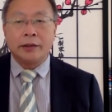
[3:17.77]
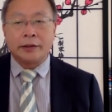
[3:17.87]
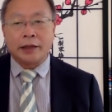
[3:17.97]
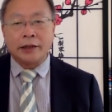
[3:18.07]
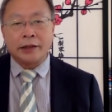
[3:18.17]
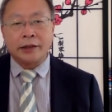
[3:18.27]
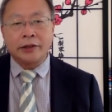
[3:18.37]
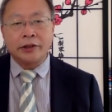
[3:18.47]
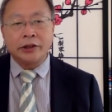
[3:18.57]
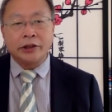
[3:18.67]
再加
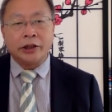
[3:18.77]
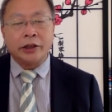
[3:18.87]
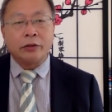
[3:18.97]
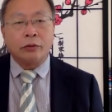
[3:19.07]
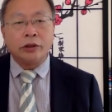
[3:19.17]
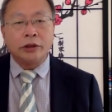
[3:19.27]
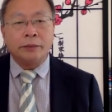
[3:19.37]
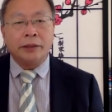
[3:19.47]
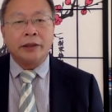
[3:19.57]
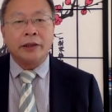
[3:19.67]
上这几年国际
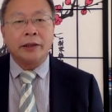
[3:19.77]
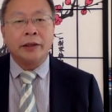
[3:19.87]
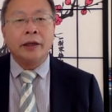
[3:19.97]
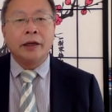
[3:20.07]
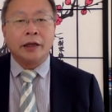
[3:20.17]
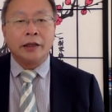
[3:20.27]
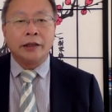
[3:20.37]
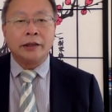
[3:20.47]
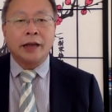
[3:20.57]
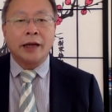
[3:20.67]
民退和“
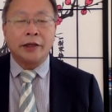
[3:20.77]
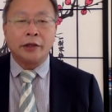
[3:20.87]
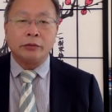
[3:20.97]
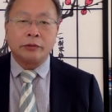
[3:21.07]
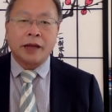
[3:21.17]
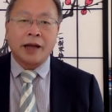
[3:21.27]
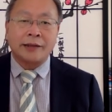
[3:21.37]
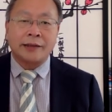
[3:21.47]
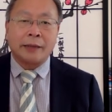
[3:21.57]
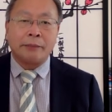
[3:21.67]
一带一路”大
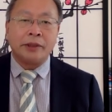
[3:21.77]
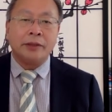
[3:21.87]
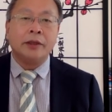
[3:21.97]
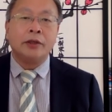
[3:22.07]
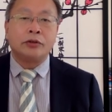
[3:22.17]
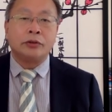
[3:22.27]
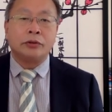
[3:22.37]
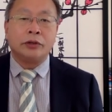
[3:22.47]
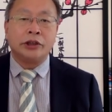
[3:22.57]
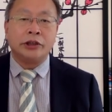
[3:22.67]
傻逼，
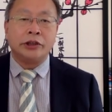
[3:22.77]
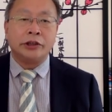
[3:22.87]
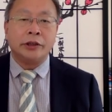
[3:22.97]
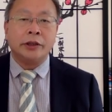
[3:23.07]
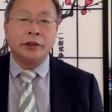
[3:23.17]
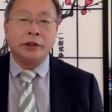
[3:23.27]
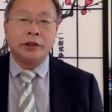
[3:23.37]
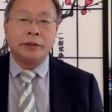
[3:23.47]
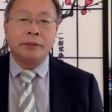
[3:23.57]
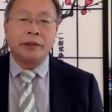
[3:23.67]
中国经济已
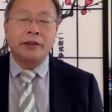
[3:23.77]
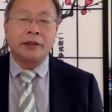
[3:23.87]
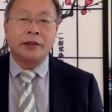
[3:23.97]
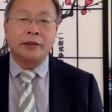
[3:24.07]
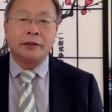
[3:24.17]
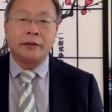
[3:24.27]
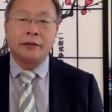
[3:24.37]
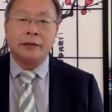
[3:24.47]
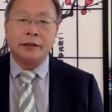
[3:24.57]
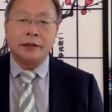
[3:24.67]
经被折腾得
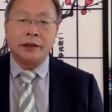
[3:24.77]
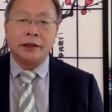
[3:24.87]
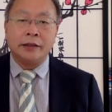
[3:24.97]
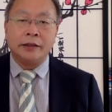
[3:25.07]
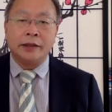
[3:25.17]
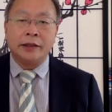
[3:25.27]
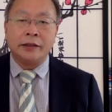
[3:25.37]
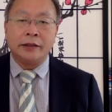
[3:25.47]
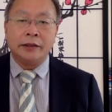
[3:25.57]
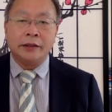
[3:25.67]
奄
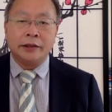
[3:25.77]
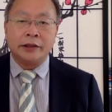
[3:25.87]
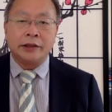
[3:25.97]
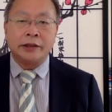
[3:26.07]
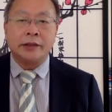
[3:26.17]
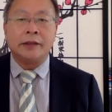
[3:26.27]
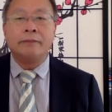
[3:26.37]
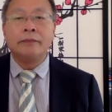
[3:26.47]
奄一息了。